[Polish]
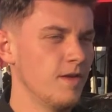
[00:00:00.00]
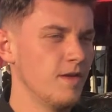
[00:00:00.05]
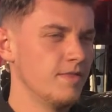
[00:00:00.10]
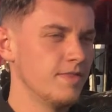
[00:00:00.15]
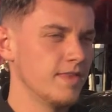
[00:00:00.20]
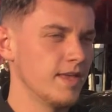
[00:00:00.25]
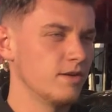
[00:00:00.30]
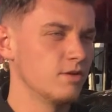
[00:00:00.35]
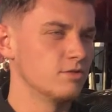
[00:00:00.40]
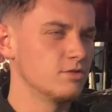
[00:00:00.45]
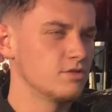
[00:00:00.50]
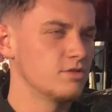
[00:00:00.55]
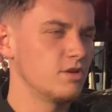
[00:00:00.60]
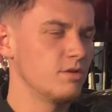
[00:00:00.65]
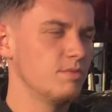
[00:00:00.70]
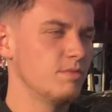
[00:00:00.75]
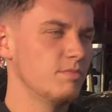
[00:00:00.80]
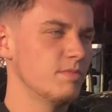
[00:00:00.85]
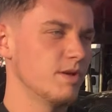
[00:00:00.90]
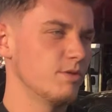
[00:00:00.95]
tego, co
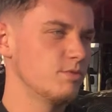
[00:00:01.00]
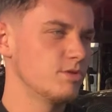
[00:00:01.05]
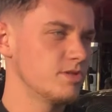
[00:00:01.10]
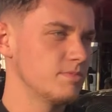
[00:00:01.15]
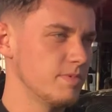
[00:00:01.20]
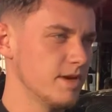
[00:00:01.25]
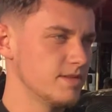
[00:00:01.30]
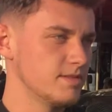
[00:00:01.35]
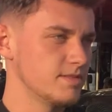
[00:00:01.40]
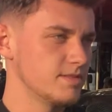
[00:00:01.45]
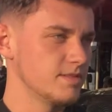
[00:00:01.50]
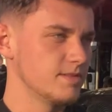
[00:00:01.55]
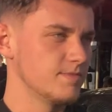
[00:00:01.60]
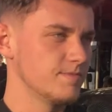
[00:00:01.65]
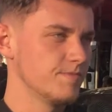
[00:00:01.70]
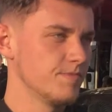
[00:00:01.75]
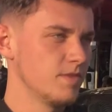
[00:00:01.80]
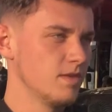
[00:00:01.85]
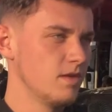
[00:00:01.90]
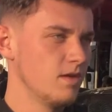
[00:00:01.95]
zrobi Mariusz Szczepański.
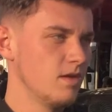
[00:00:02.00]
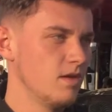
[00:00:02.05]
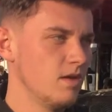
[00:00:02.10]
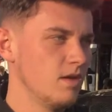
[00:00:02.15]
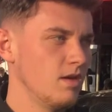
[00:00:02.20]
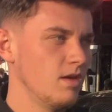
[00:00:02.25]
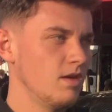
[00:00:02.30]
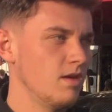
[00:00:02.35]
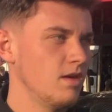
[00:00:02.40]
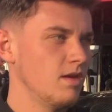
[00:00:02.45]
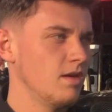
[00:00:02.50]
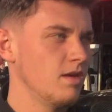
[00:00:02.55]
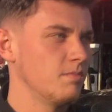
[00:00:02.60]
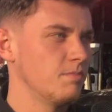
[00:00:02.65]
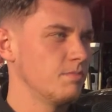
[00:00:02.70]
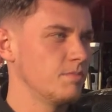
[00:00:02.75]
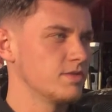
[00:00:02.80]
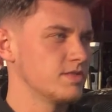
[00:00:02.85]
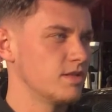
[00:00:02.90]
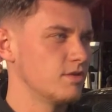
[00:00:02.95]

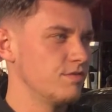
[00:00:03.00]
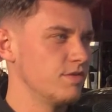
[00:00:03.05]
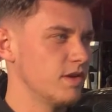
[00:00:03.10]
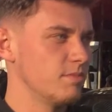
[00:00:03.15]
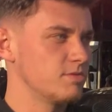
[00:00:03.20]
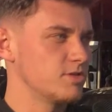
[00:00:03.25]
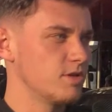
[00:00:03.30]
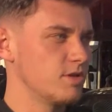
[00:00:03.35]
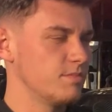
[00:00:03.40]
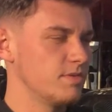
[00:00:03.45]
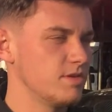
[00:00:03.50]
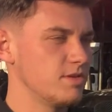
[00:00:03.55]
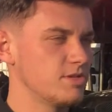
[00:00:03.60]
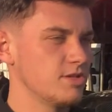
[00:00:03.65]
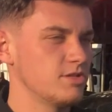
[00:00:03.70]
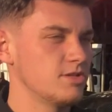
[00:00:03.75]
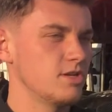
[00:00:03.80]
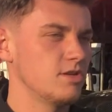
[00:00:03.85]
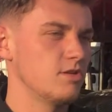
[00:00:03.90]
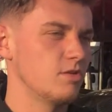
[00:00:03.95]
E, postanowiłem sobie,
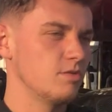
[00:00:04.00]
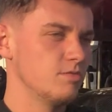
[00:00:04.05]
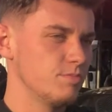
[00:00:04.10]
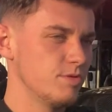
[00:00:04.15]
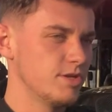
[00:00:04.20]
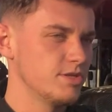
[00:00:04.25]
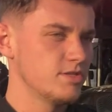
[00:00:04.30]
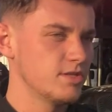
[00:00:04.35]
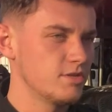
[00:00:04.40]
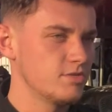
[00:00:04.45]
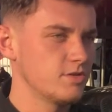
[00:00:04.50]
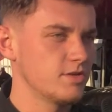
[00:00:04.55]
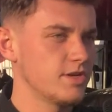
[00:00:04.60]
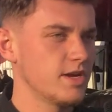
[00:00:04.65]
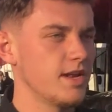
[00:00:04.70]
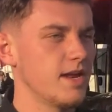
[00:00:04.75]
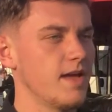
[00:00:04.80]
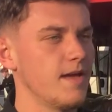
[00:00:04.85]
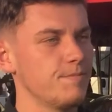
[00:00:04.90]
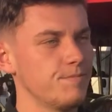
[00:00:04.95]
że jeżeli on pojedzie na
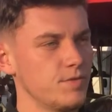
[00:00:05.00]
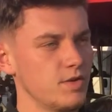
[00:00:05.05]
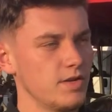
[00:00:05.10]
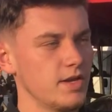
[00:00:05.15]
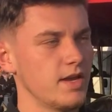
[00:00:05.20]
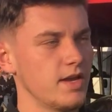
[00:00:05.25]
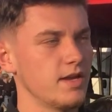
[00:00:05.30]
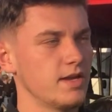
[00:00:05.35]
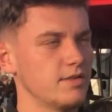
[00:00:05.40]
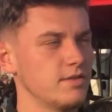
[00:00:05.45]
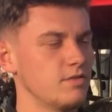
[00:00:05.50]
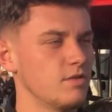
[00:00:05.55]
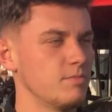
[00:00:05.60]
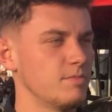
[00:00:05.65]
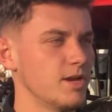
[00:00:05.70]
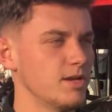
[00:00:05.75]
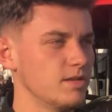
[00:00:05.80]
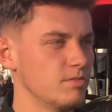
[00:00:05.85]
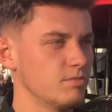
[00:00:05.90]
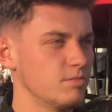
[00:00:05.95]
Jokera, to ja jadę
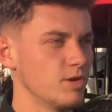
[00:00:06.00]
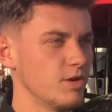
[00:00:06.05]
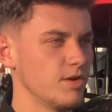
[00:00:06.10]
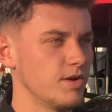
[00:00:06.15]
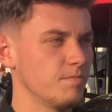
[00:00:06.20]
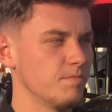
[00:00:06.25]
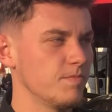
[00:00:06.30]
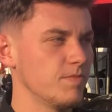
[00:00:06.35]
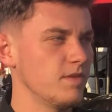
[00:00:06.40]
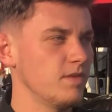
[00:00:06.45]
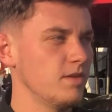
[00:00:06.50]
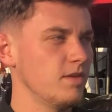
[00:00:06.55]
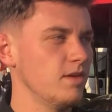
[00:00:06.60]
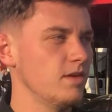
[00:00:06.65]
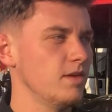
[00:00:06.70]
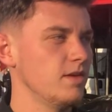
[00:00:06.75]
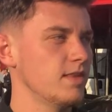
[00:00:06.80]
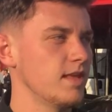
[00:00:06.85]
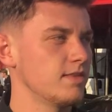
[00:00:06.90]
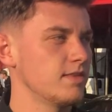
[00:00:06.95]
normalnym torem.
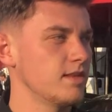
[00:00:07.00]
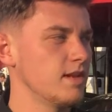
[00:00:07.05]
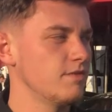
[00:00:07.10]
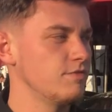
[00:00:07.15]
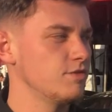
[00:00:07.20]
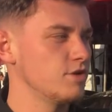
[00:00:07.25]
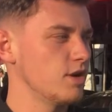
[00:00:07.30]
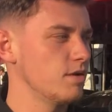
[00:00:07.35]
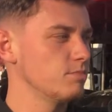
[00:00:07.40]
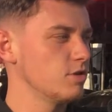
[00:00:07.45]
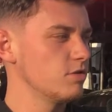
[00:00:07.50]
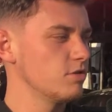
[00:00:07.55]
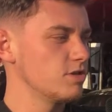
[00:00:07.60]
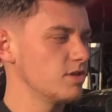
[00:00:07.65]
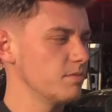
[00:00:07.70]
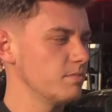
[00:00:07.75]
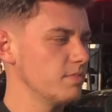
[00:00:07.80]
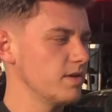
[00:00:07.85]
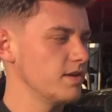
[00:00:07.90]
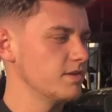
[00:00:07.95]
I na tyle wziąłem to do
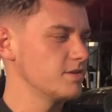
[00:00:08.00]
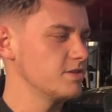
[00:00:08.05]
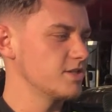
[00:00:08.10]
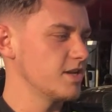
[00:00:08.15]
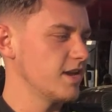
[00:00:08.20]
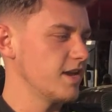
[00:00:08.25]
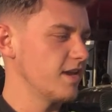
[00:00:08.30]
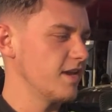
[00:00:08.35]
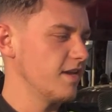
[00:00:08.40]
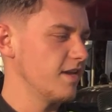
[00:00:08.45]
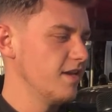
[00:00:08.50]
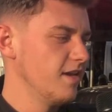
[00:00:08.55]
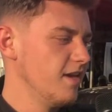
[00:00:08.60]
siebie, że